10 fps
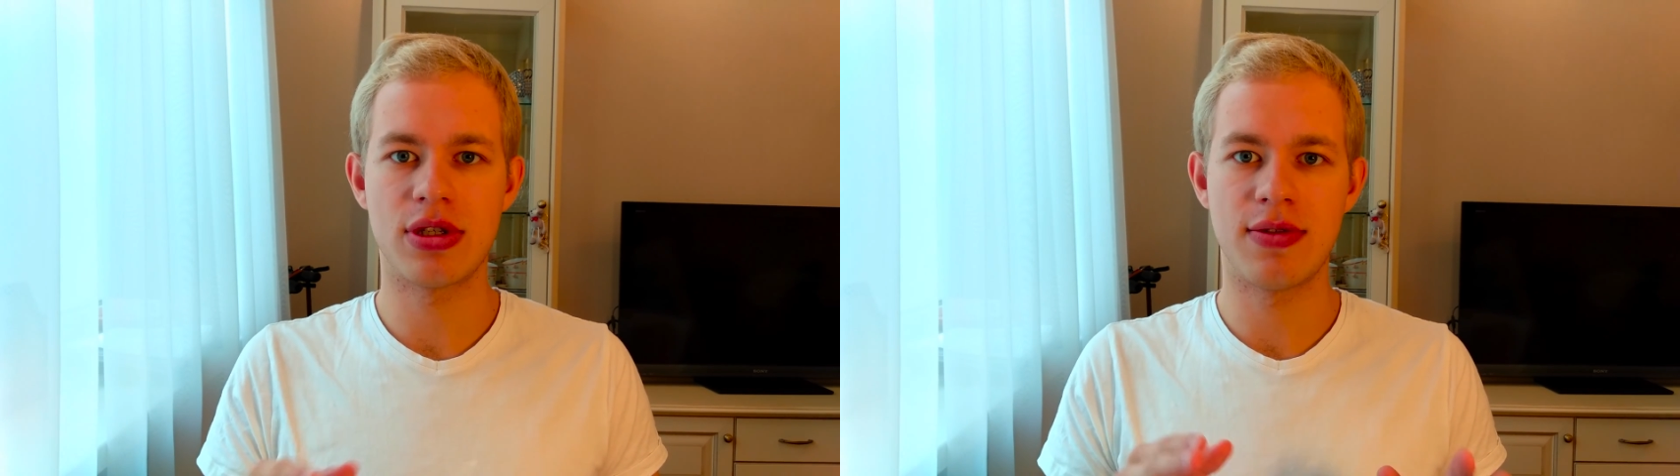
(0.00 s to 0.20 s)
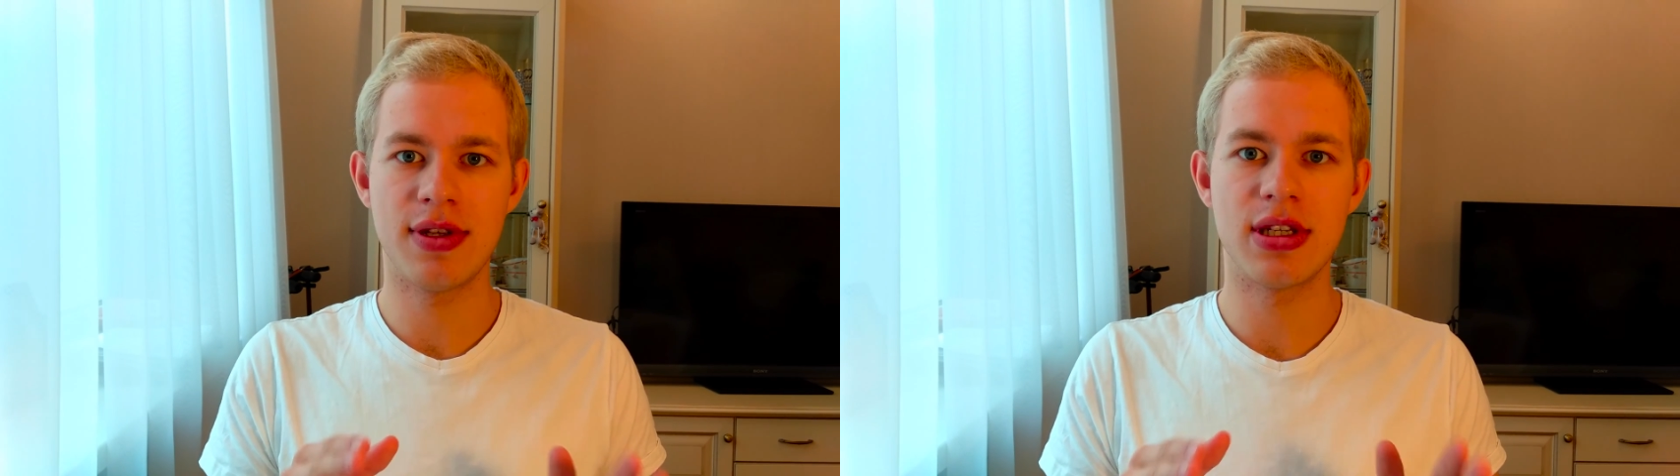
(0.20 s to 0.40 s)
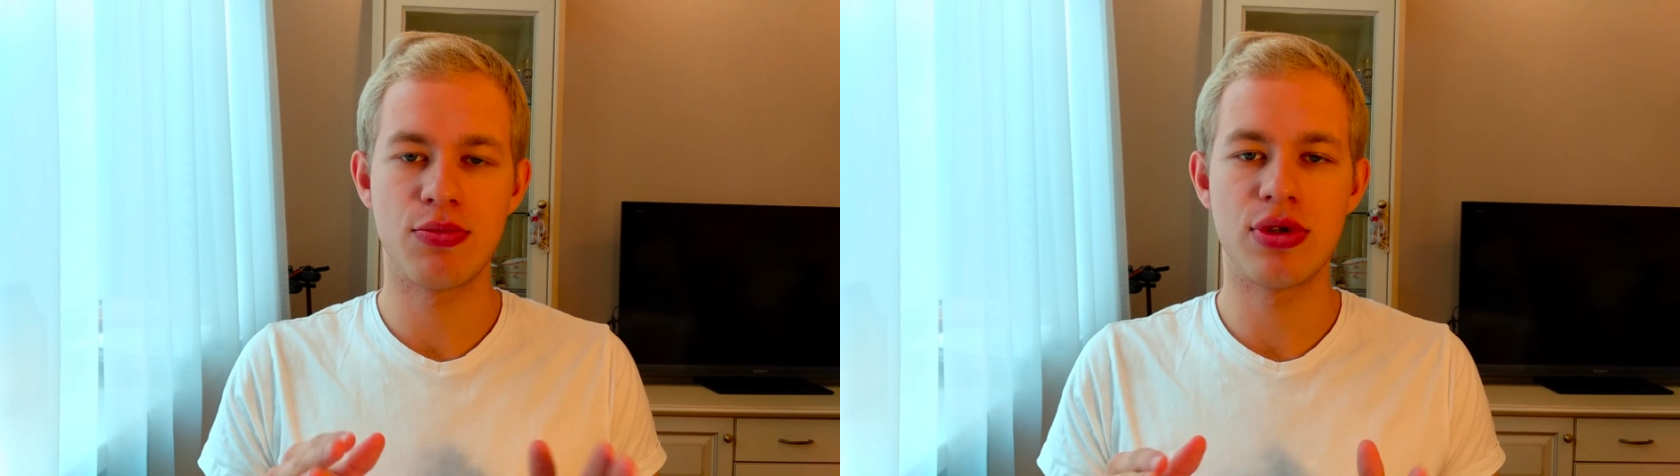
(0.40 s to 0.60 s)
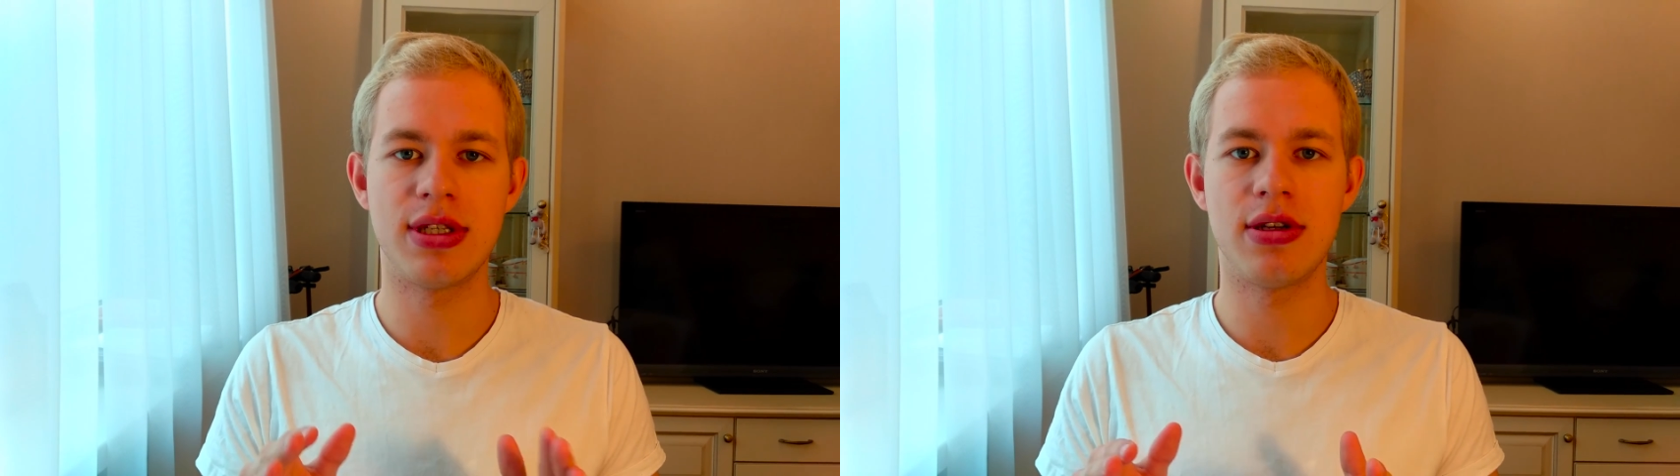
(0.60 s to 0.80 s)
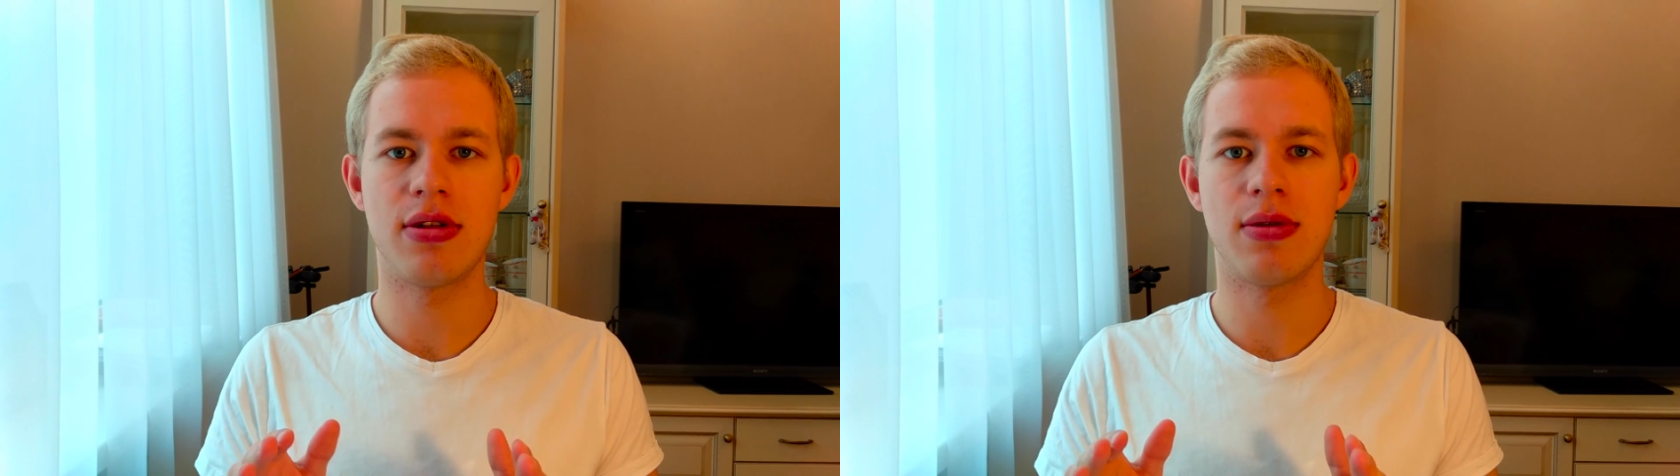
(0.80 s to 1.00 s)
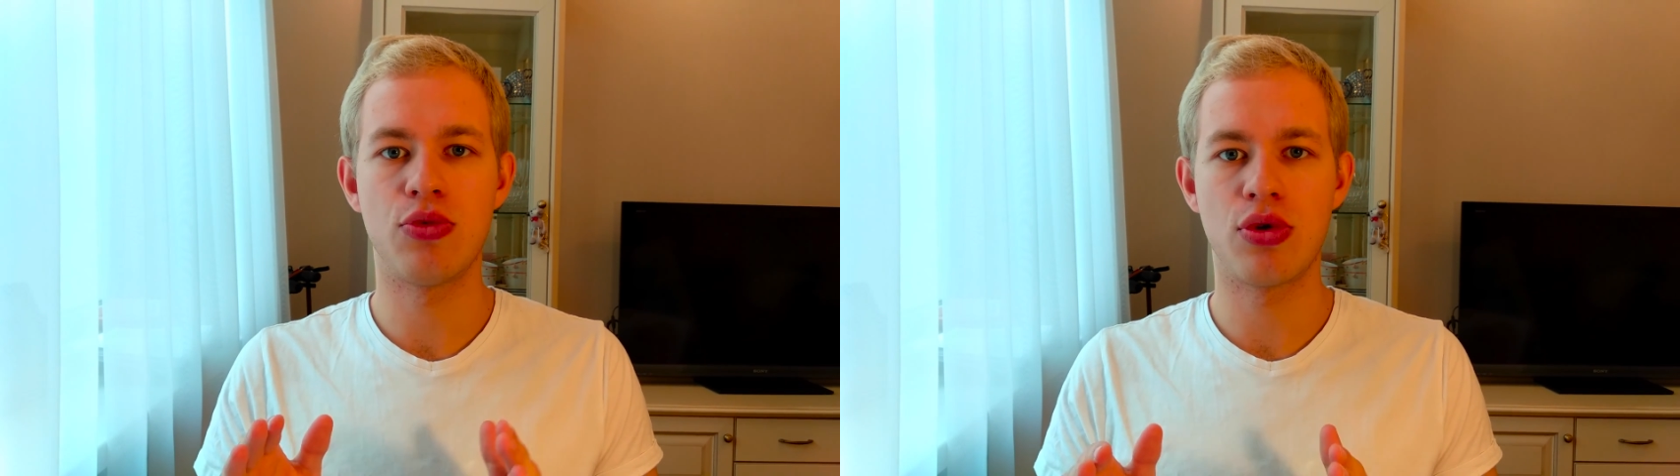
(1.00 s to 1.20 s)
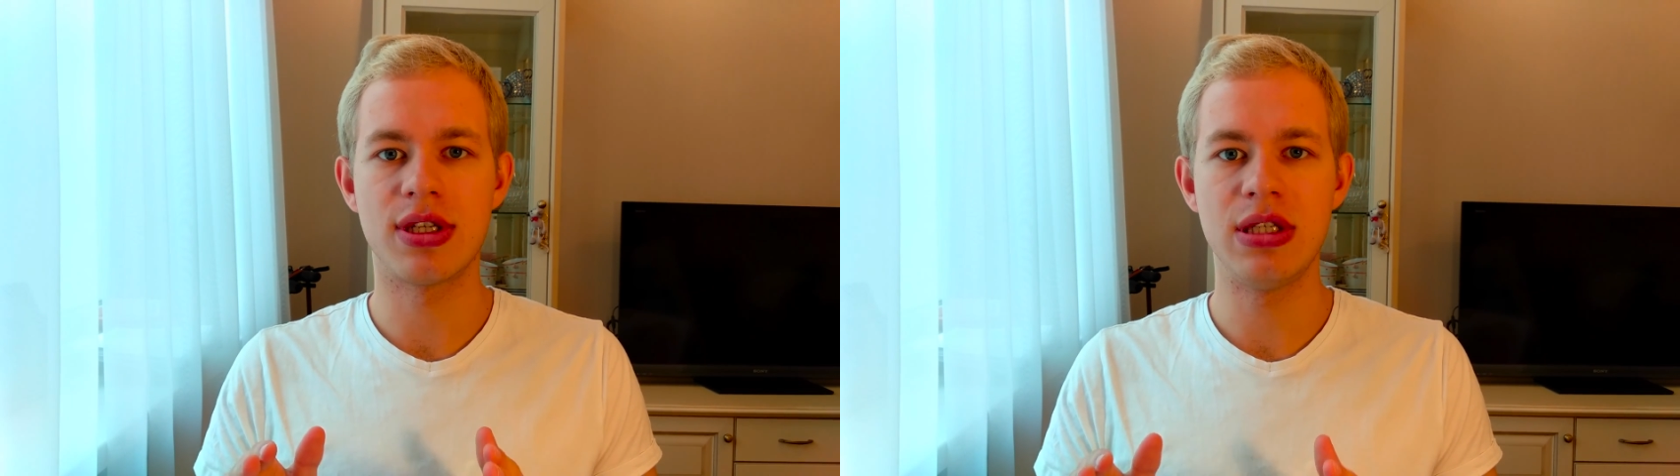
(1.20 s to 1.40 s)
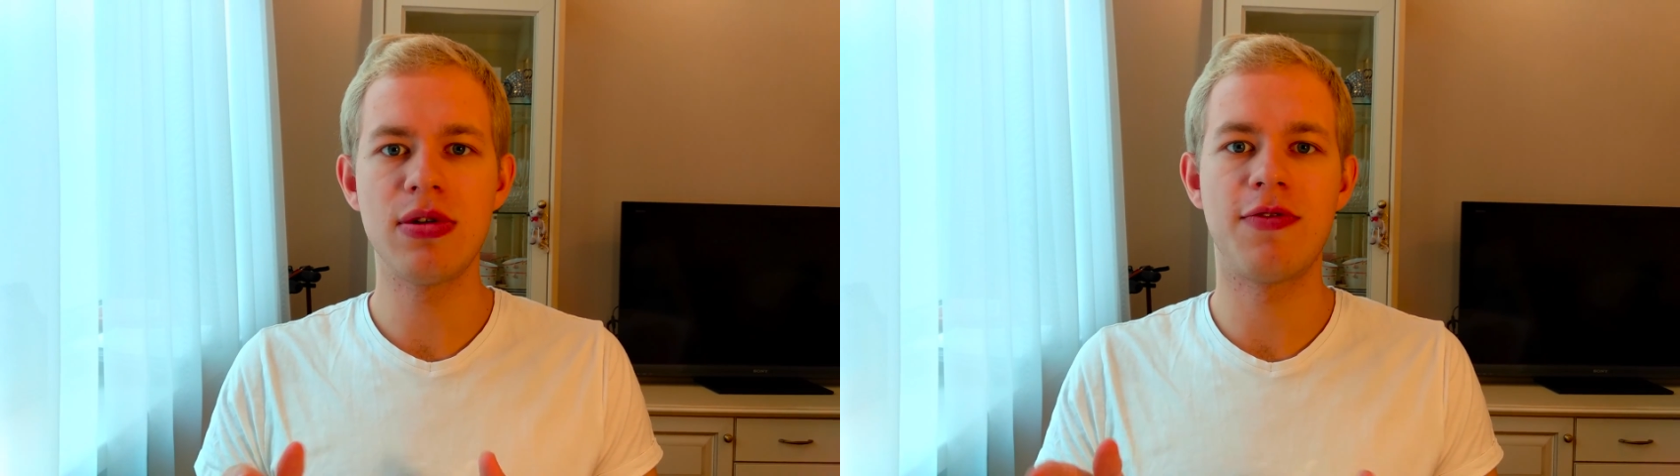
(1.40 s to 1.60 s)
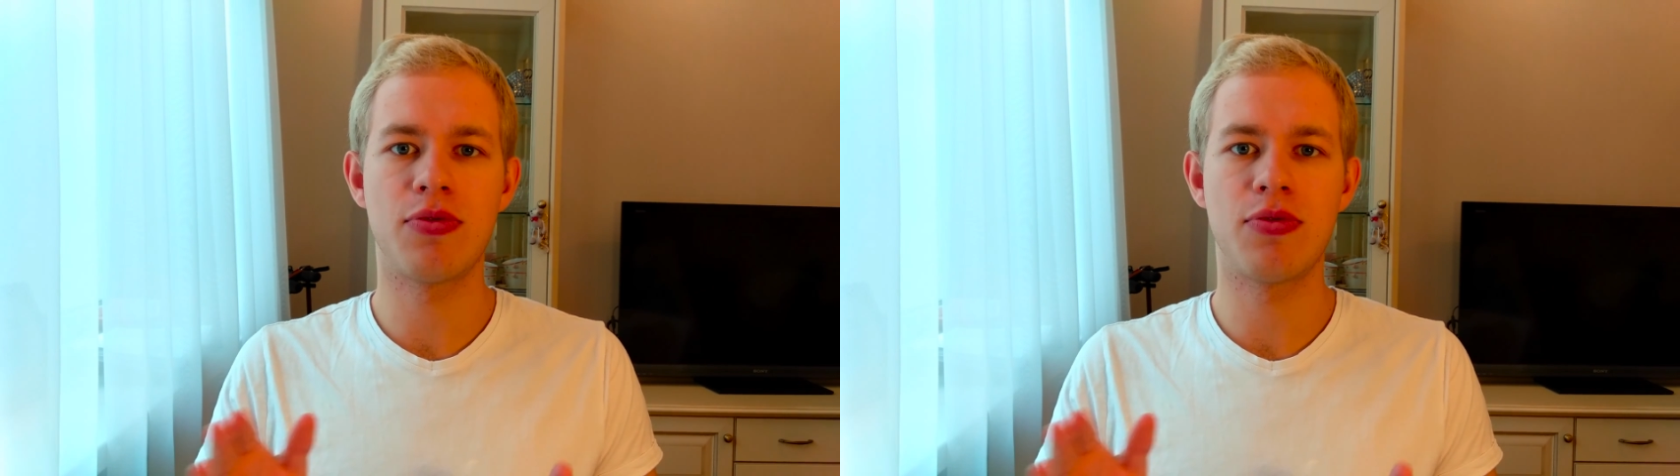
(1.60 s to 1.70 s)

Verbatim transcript: соответственно будет сделано много снимков,